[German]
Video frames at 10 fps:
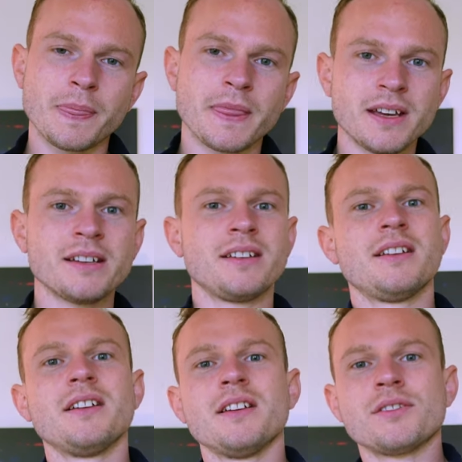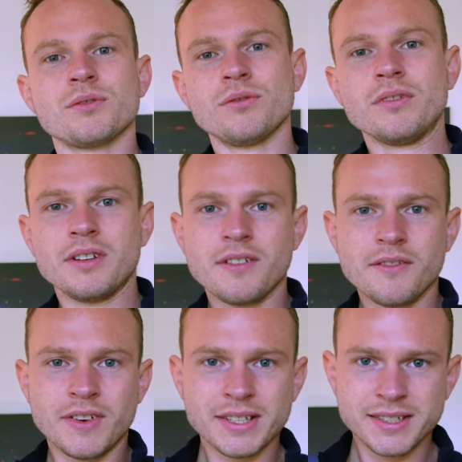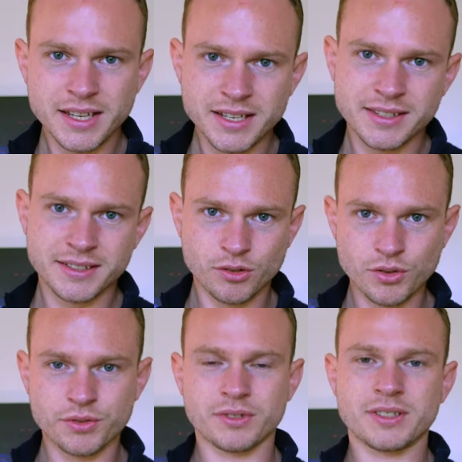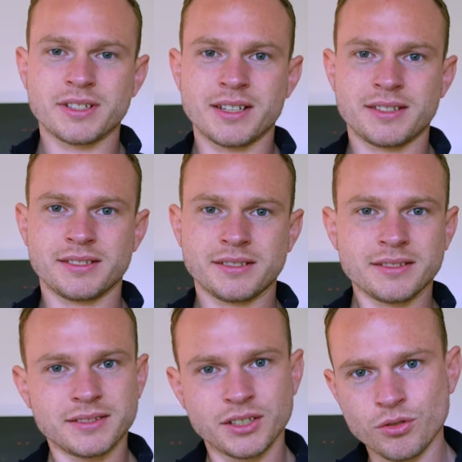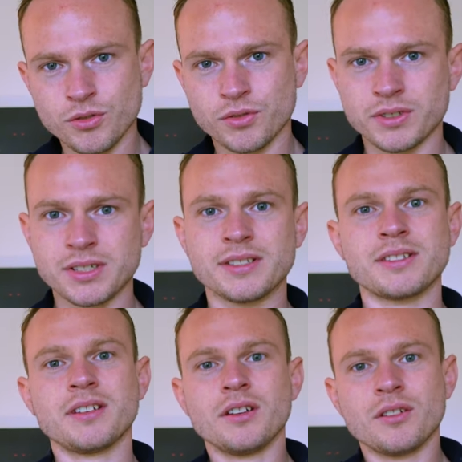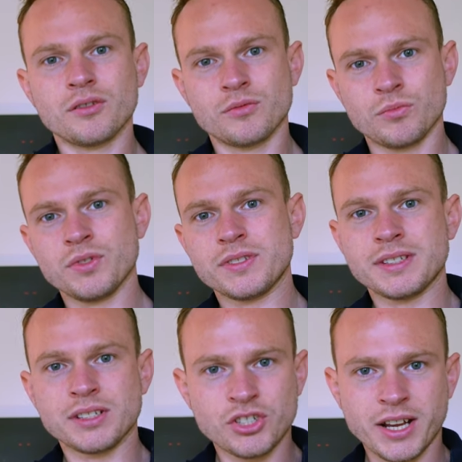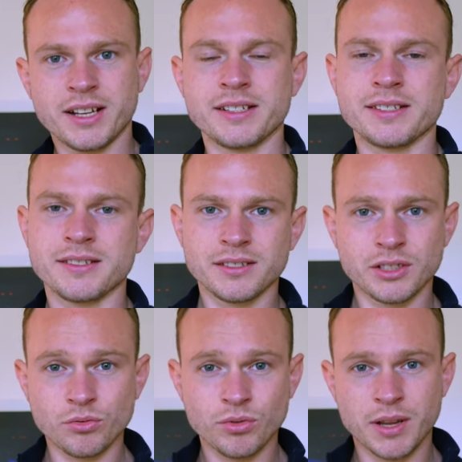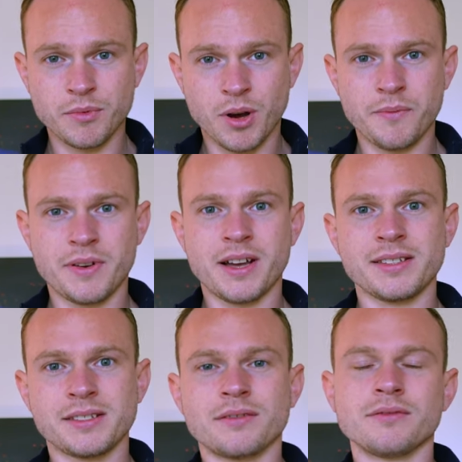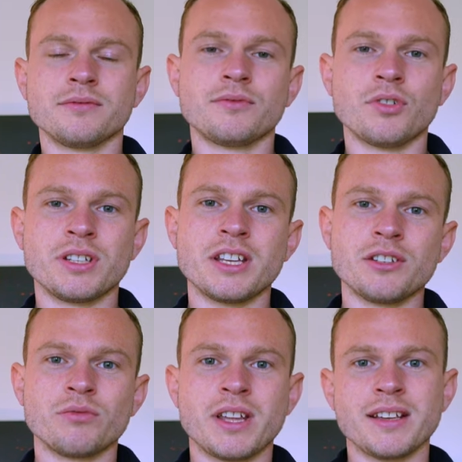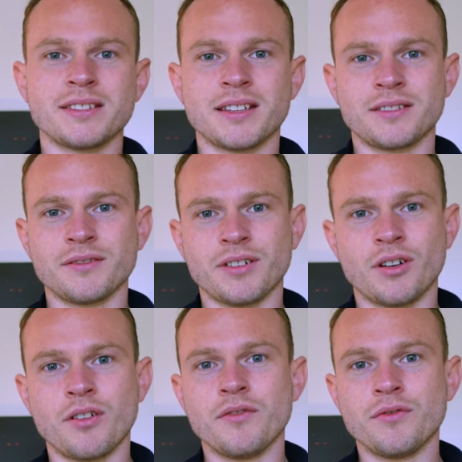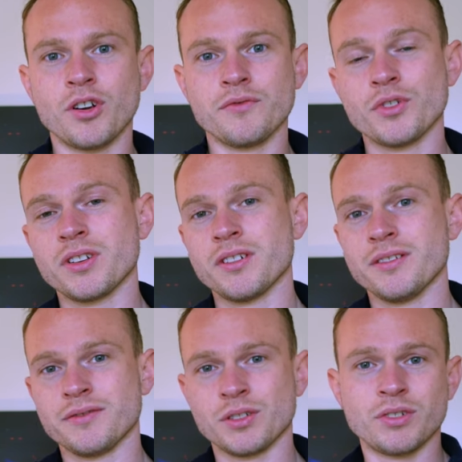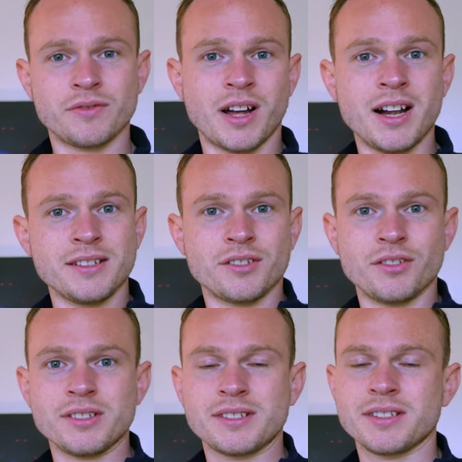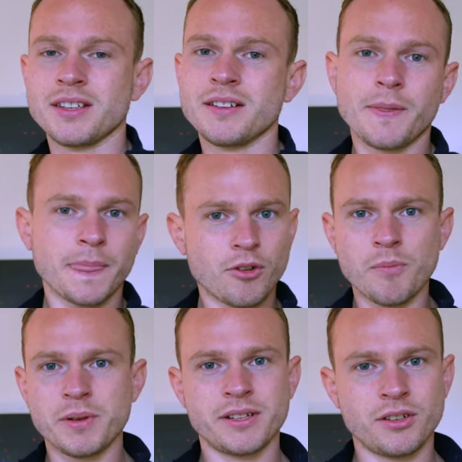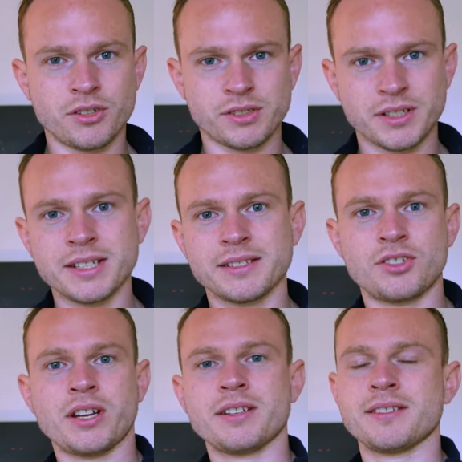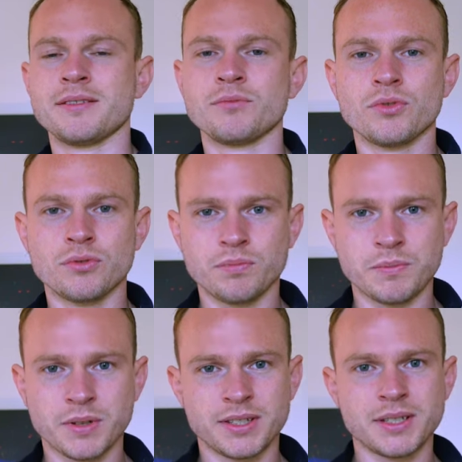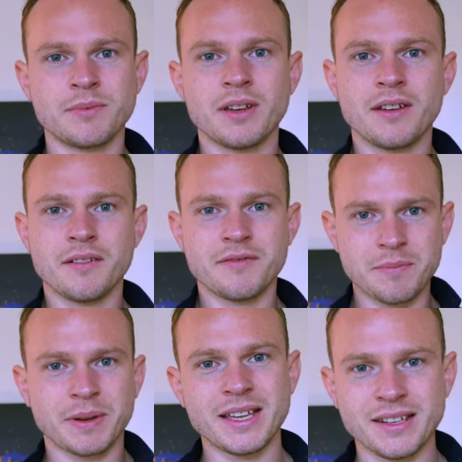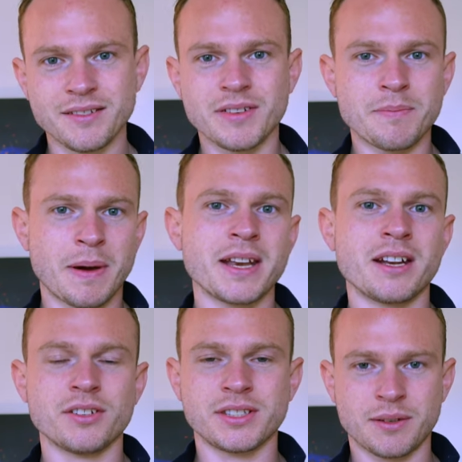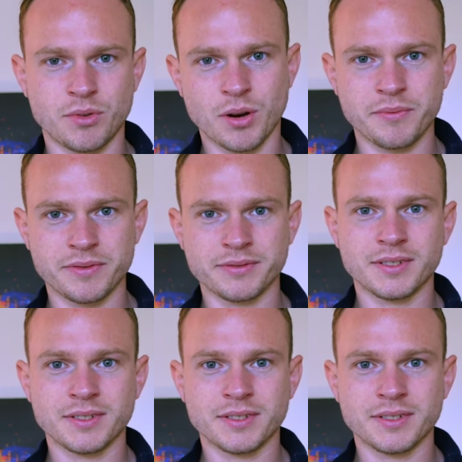Ja, so, was ist denn jetzt die Lösung des Ganzen? Die Lösung ist, Du musst die Checklisten, die du in deinem Kopf hast, von denen du denkst, dass eine Frau wollen würde, wie du dich verhalten sollst, komplett löschen. Ja? Diese Checklisten musst du im Prinzip verbrennen, verbannen aus deinem Kopf.